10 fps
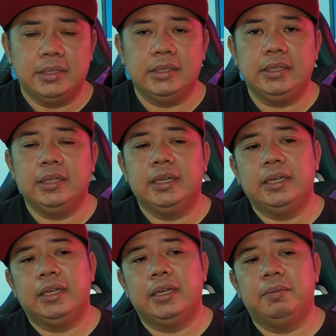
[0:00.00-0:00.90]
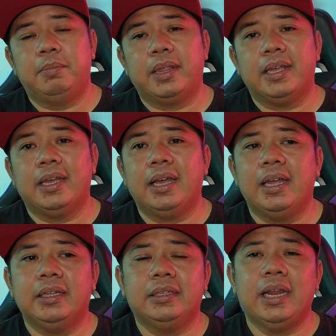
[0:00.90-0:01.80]
Jadi uh,
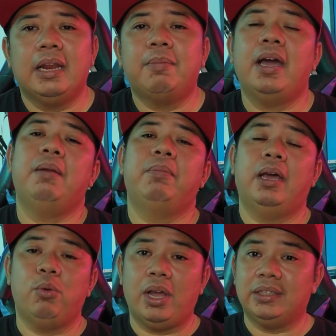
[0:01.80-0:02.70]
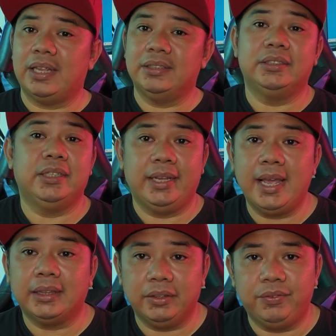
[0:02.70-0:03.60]
mereka dalam hal melakukan transisi
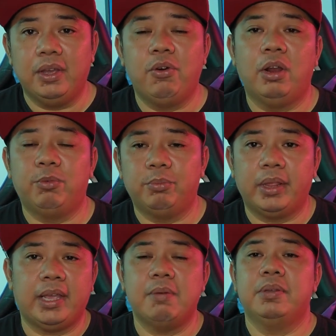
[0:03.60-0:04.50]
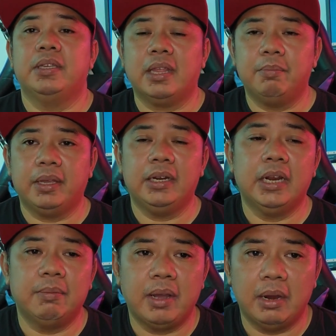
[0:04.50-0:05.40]
negatif ya, walaupun mereka menyerang, mereka
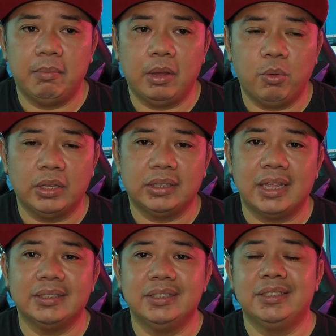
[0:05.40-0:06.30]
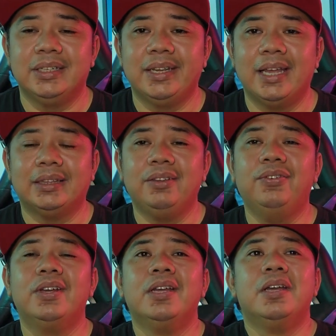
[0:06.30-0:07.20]
dalam hal melakukan transisi
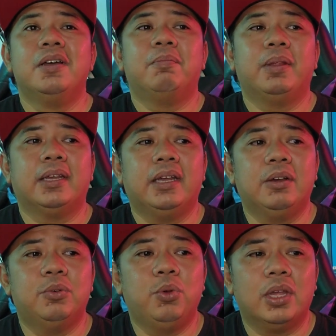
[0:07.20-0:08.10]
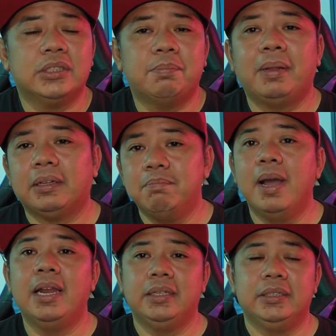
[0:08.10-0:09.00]
negatif, mereka kurang cepat
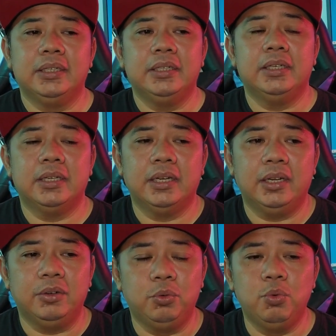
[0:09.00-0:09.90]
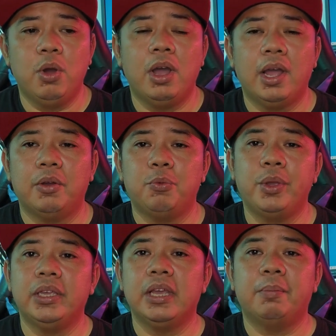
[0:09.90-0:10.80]
kembali. Jadi uh, dua
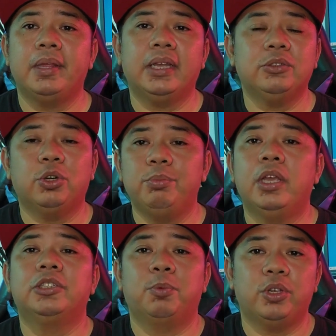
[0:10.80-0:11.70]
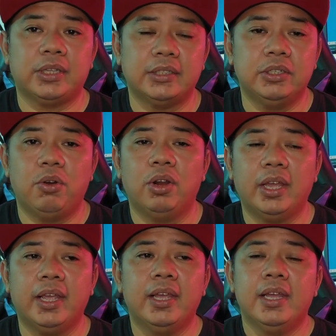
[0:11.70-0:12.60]
yang mereka cukup dieksploitasi
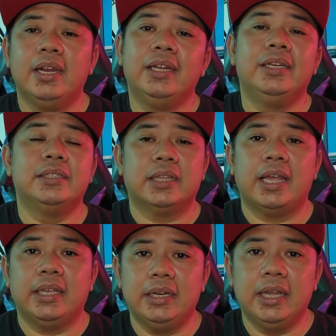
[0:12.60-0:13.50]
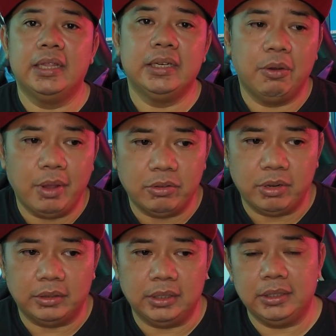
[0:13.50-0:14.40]
oleh lini serangnya dari Dewa
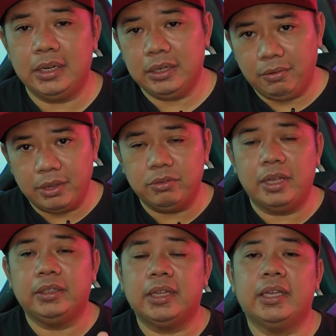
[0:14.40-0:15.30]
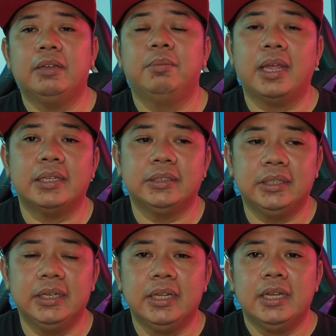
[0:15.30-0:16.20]
United dan Dewa United akhirnya
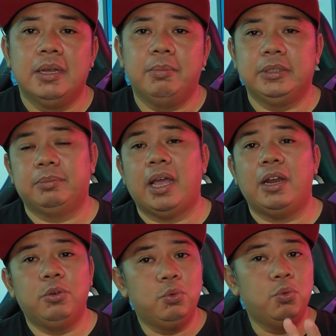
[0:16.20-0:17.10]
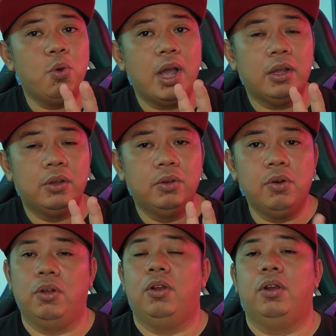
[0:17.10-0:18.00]
berhasil menciptakan dua
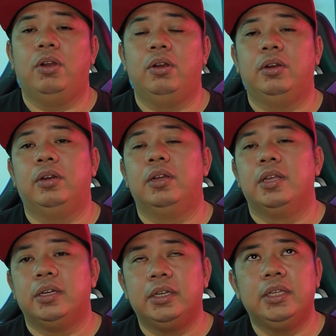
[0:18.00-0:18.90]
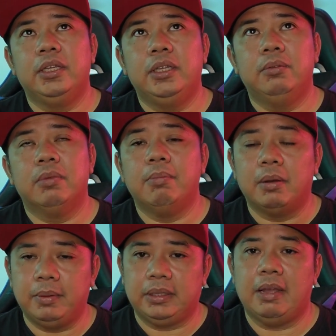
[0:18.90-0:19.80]
gol di
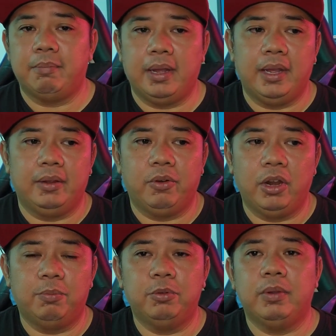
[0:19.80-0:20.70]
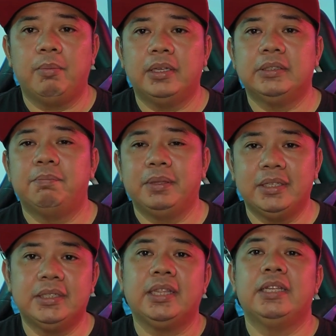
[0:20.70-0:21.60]
babak pertama. Walaupun memang sempat
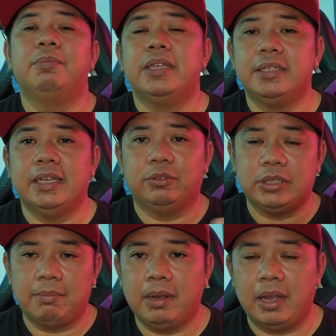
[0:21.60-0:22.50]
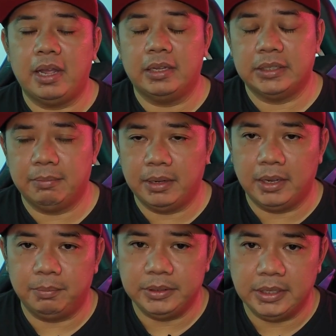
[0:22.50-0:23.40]
diserin menjadi satu sama
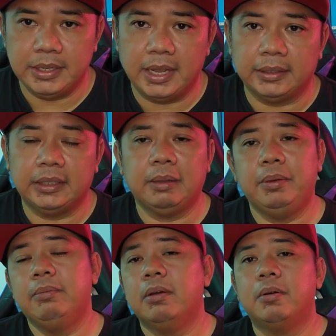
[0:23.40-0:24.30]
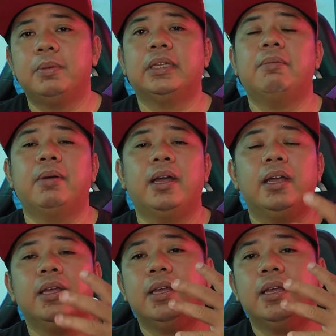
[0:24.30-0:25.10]
sama Persija Jakarta, tapi di babak pertama